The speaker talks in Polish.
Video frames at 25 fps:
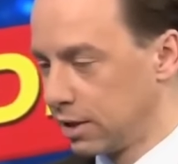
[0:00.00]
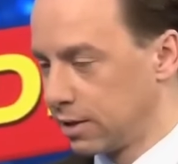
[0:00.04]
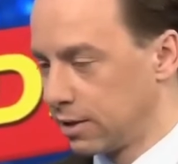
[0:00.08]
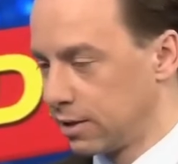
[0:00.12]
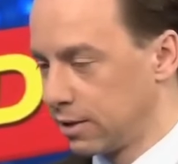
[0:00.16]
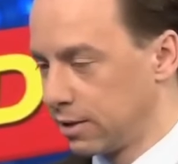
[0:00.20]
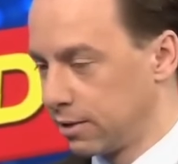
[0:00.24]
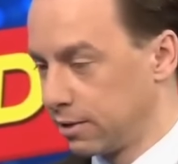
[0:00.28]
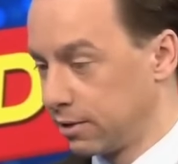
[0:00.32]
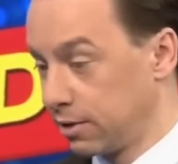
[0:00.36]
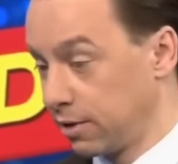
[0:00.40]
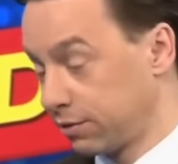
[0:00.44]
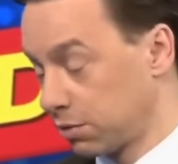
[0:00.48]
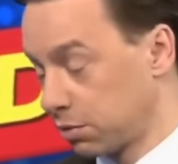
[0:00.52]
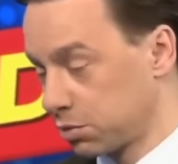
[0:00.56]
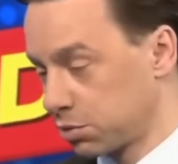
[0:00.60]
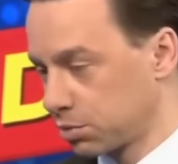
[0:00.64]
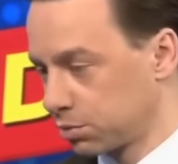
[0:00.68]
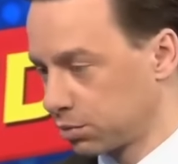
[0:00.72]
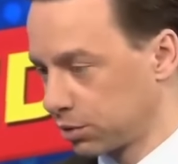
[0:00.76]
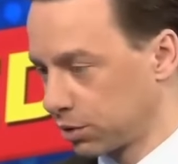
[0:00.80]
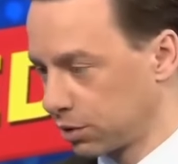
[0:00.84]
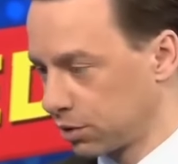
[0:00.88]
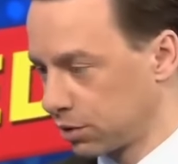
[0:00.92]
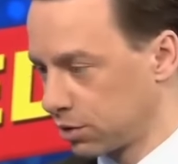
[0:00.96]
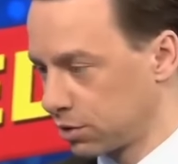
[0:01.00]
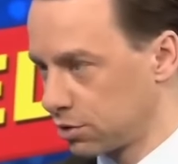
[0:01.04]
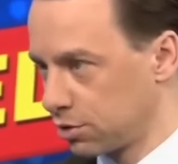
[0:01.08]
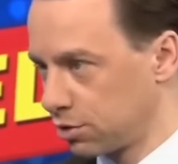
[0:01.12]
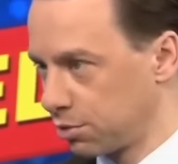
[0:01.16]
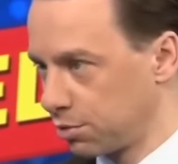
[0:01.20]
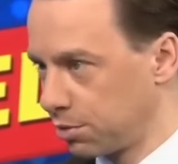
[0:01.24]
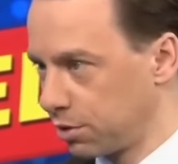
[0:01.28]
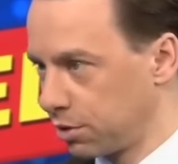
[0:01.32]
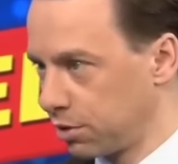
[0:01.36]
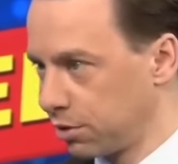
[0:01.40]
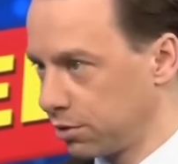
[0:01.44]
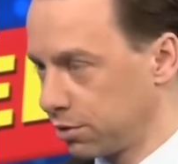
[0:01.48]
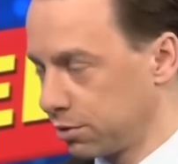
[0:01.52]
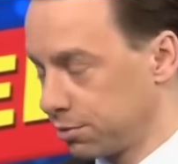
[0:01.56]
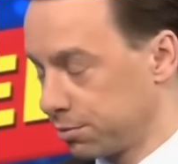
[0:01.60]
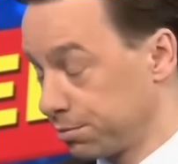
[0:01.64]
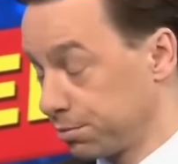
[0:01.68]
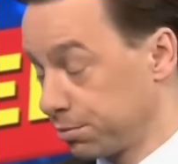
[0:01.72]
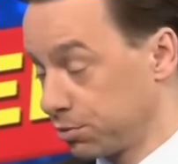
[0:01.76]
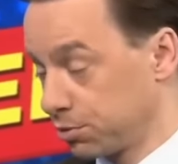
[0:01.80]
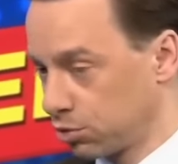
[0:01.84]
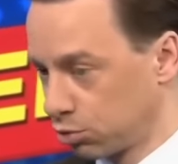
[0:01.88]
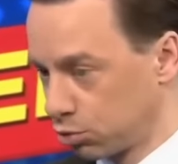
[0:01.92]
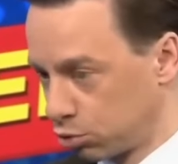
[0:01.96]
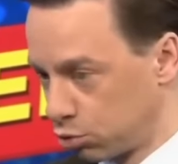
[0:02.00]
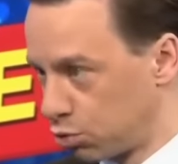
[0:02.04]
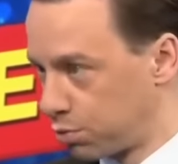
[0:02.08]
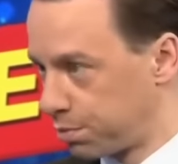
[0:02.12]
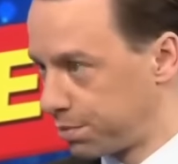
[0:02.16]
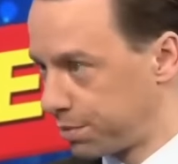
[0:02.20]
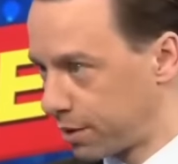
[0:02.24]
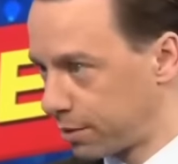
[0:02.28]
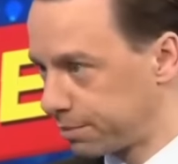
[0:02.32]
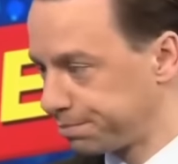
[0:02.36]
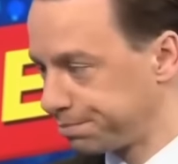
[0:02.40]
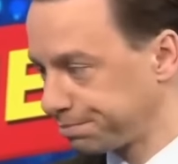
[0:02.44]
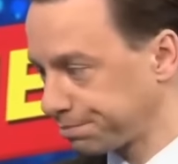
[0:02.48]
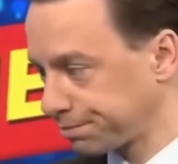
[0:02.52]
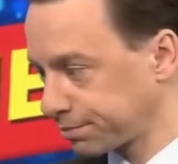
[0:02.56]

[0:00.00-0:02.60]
E, nie wiem, czemu tego nie zrobili. To, to głupie.